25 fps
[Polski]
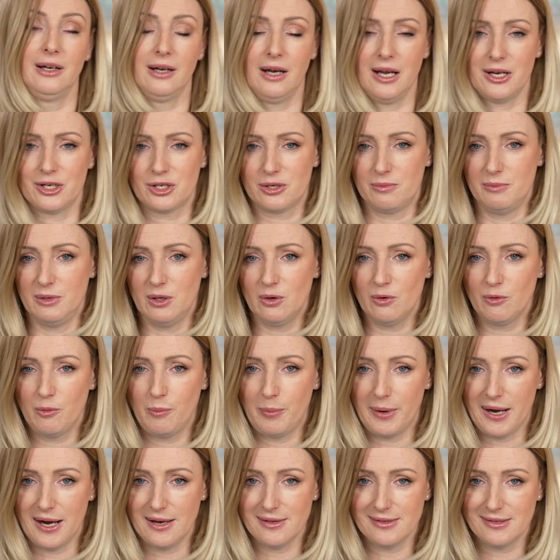kaszmiru w
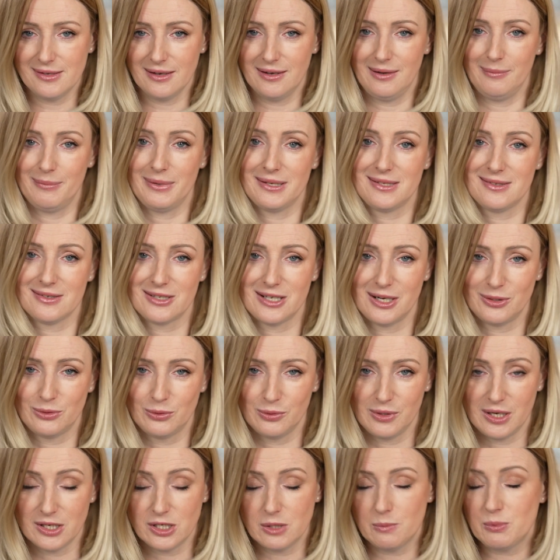pralce, chyba
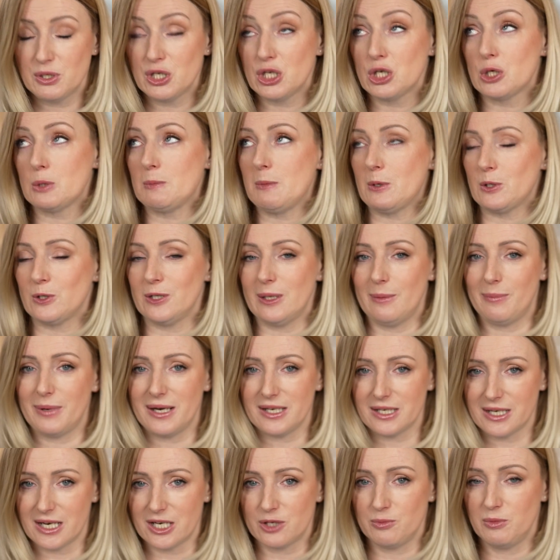zażartujecie. Przecież można
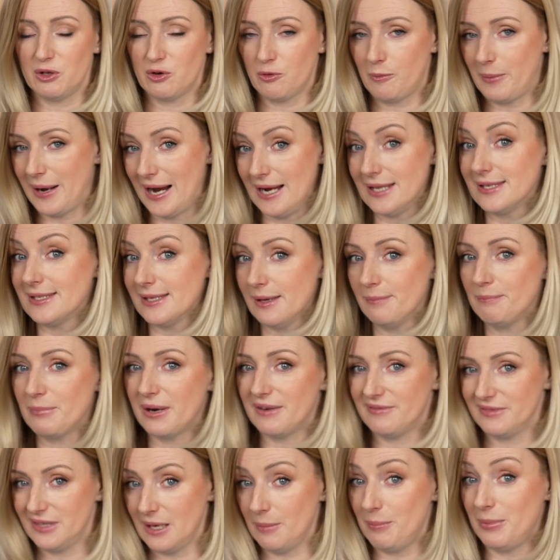prać kaszmir w pralce,
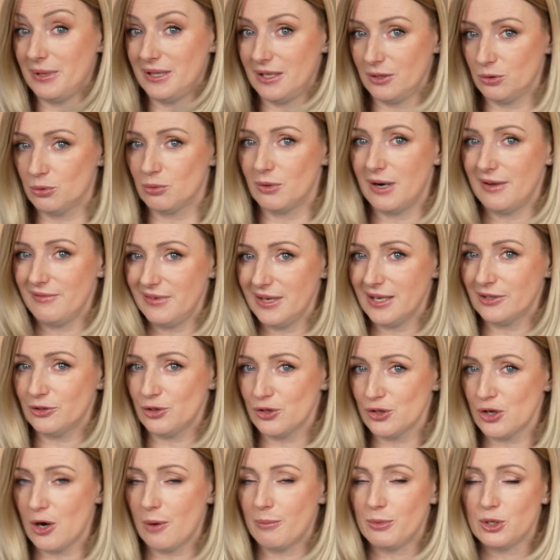prawda? Pedantula wie jak
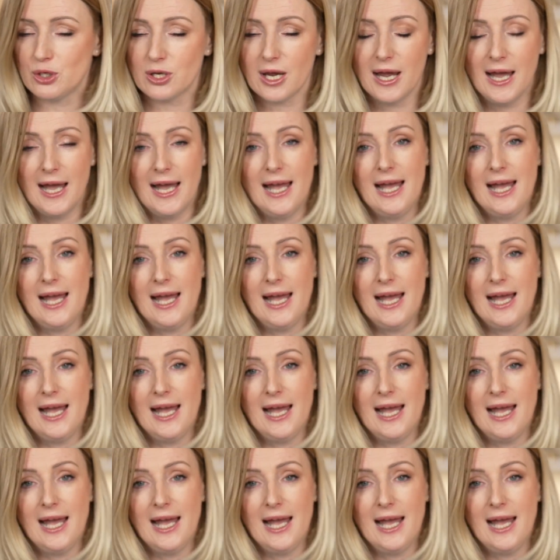to zrobić.